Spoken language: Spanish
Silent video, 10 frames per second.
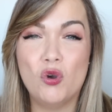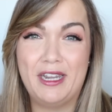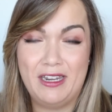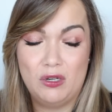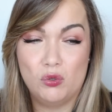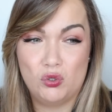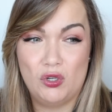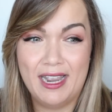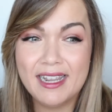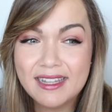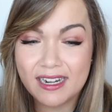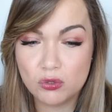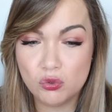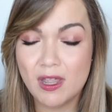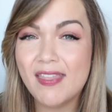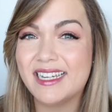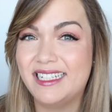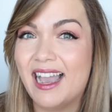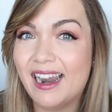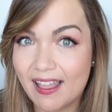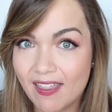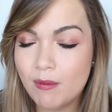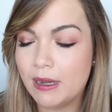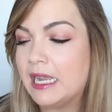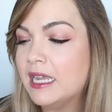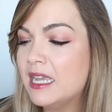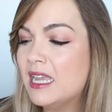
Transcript: o incluso ya que te resulta desagradable.